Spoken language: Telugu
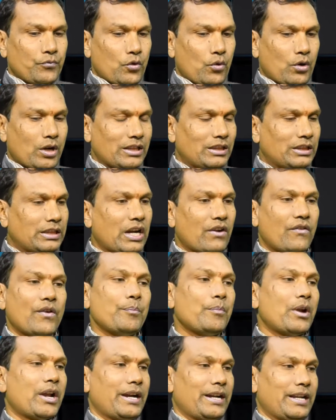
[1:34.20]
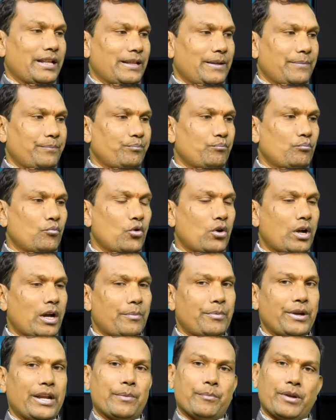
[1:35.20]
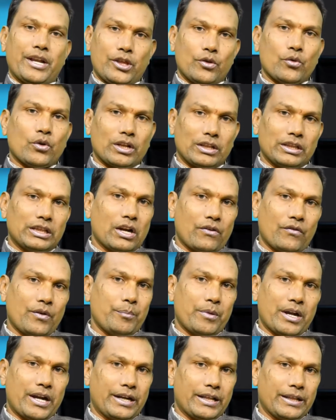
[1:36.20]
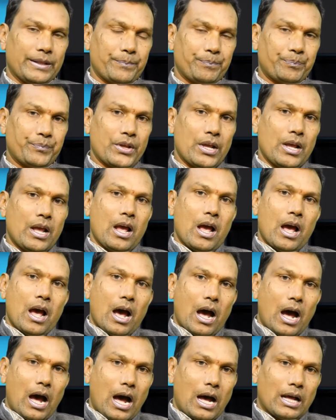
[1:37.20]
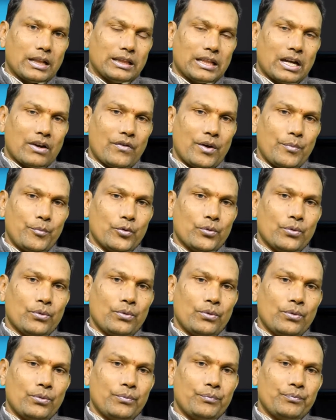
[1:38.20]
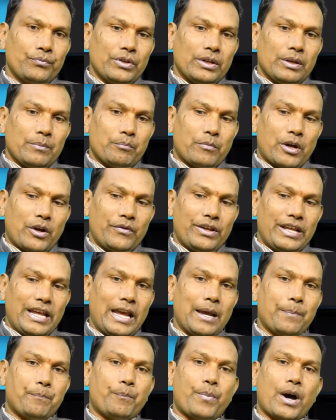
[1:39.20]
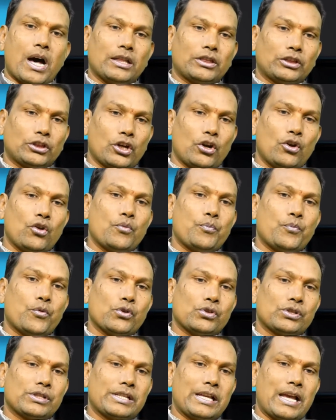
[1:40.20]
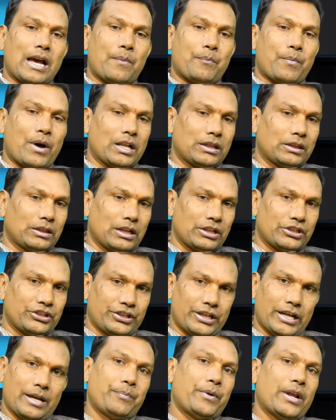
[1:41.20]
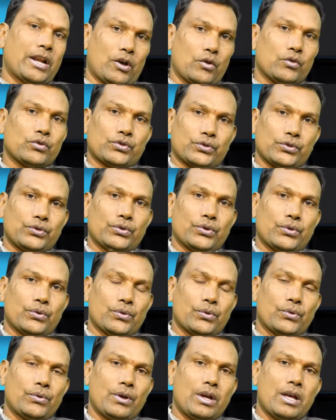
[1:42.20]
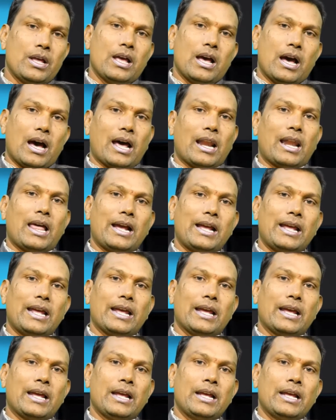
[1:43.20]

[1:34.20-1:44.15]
ఒక ద్రవం లాంటిది మూకాభినయం అనేది ఒక ద్రవం లాంటిది ఆ ద్రవము మనం ఏ పాత్రలో పోస్తే ఆ పాత్ర షేప్ ఎలా వస్తుందో అలాగే